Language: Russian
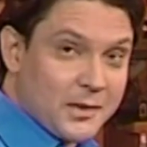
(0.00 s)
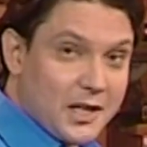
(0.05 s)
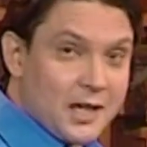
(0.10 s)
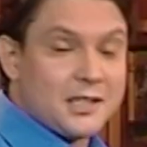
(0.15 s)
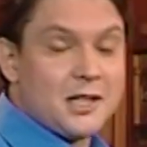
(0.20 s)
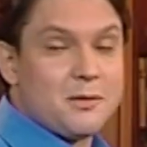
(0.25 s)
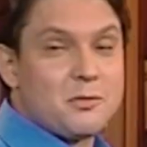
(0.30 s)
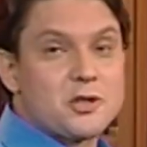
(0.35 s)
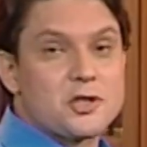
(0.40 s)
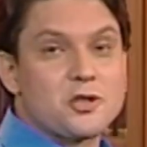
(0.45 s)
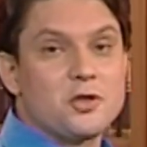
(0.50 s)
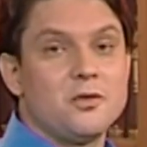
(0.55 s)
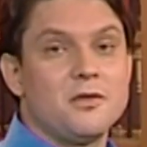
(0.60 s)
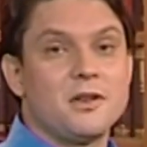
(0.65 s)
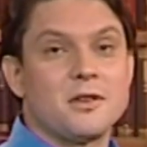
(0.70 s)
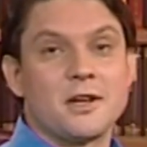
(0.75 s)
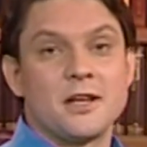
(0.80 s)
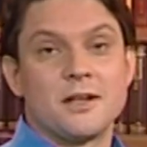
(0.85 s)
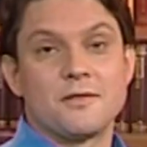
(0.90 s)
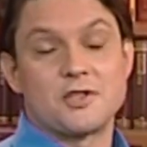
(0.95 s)
когда мы
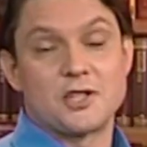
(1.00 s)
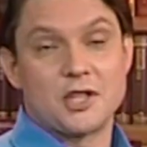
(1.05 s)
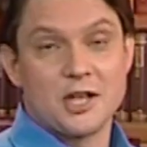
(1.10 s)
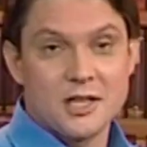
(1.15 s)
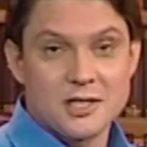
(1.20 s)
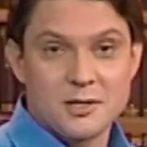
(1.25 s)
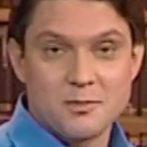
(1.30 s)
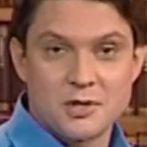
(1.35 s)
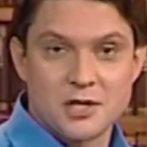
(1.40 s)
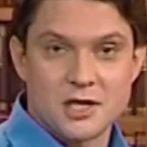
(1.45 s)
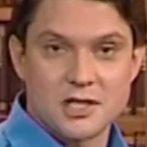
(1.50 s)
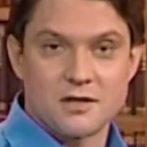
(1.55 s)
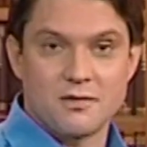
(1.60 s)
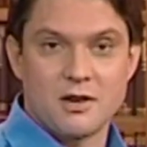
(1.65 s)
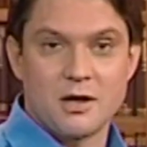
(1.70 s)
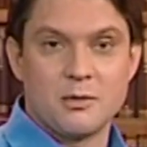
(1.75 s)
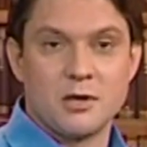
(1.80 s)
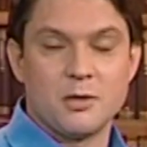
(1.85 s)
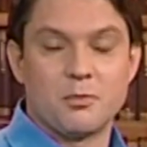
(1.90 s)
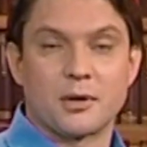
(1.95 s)
снова встретимся с
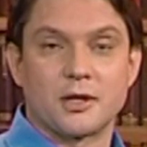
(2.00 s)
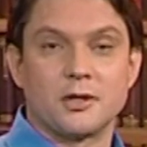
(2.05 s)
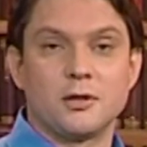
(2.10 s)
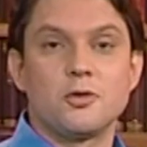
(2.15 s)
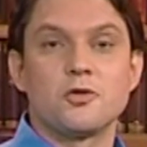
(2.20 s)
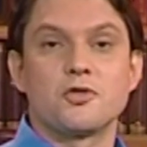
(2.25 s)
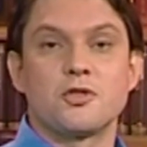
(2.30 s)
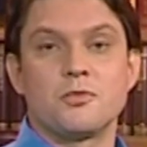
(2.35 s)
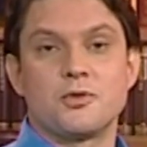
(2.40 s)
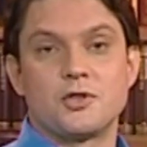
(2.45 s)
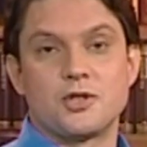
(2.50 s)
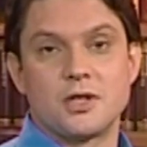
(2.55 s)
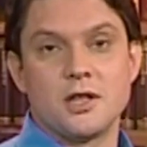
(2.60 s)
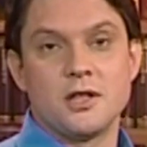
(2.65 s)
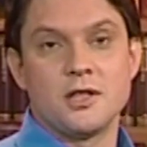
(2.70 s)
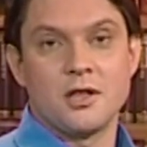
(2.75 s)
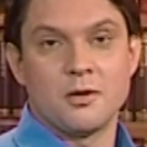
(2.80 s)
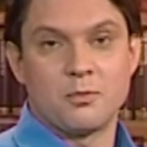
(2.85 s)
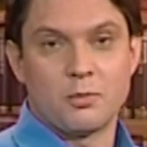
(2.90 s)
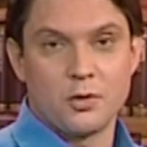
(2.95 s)
вами и продолжим
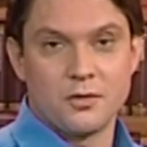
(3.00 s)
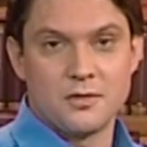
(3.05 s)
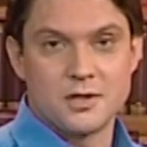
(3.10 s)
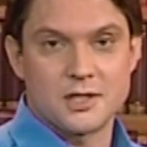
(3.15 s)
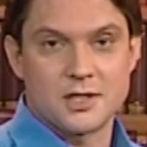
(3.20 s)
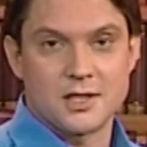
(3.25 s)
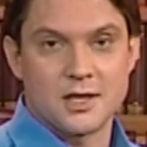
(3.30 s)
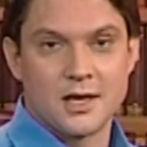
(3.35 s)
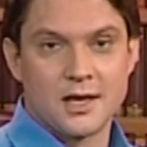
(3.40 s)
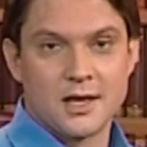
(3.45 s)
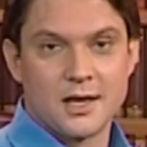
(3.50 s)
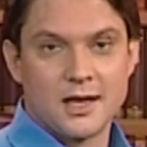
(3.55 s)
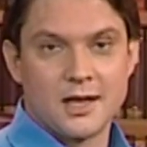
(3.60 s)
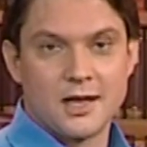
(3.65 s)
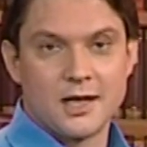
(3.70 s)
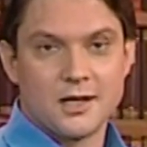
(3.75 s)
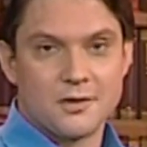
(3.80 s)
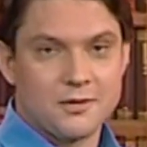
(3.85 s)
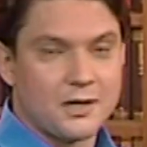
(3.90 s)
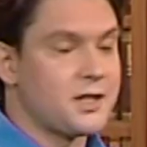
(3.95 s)
чтение повести
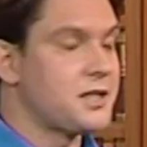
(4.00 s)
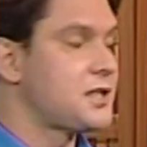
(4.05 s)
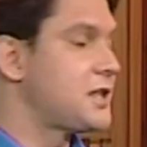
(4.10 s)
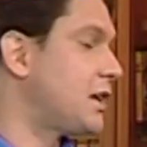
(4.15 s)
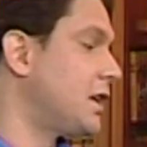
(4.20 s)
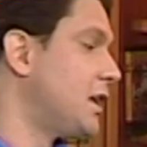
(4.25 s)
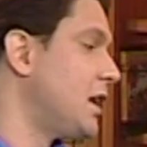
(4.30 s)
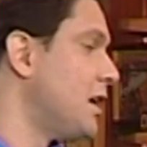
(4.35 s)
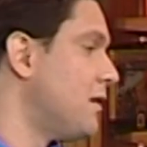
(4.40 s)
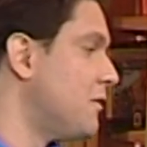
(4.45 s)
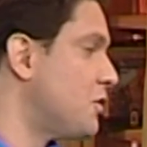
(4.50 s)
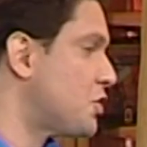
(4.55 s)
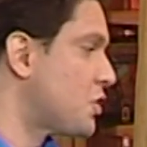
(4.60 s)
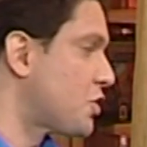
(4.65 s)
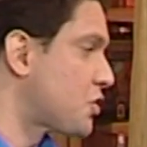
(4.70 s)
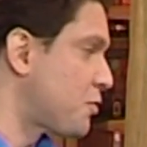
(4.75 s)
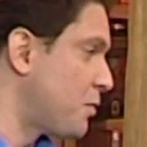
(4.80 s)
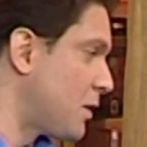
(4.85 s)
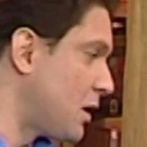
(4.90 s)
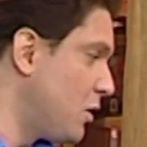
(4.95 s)
Ивана
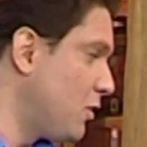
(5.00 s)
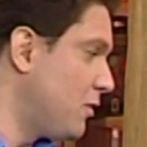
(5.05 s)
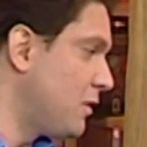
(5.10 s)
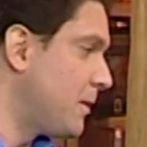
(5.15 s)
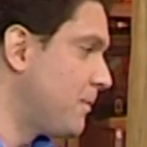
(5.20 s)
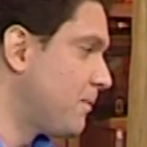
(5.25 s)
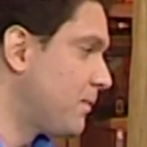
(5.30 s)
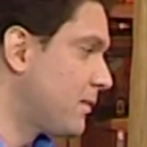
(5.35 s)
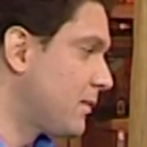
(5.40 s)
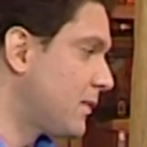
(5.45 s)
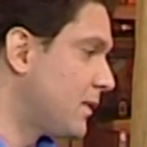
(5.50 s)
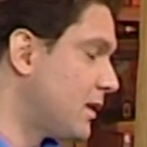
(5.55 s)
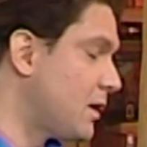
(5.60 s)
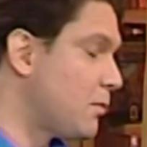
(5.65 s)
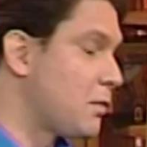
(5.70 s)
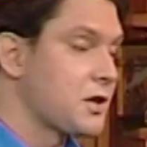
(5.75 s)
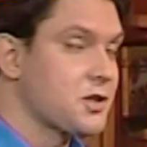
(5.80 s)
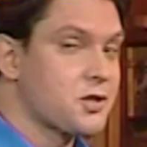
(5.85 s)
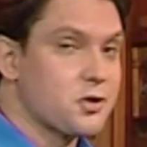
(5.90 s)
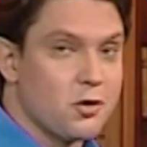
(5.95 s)
Сергеевича Шмелева на
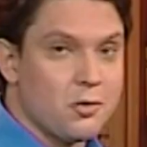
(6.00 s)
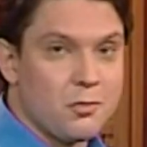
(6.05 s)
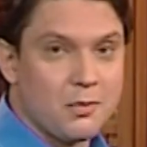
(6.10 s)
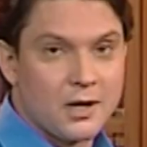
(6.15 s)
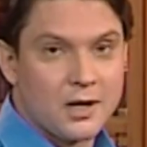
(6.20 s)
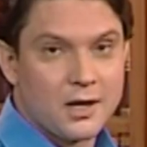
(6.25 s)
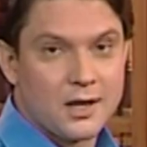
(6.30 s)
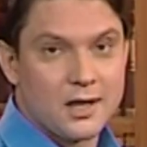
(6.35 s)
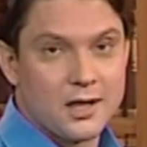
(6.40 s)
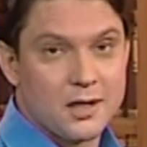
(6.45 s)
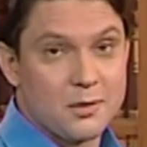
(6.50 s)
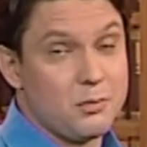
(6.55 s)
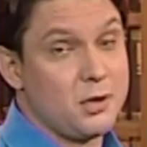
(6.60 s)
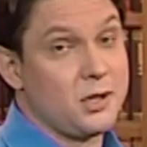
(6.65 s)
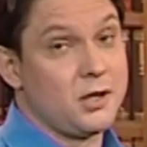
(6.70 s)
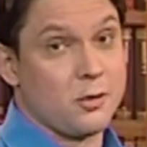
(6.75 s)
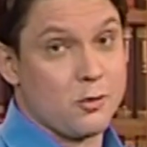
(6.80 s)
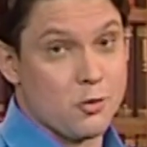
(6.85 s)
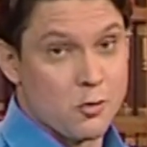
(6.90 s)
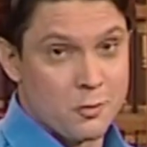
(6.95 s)
морском
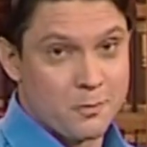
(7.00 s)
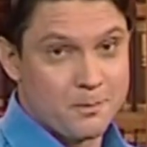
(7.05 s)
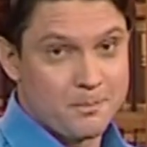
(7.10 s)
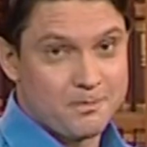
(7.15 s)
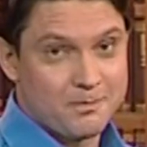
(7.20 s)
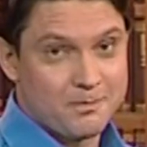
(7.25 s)
берегу.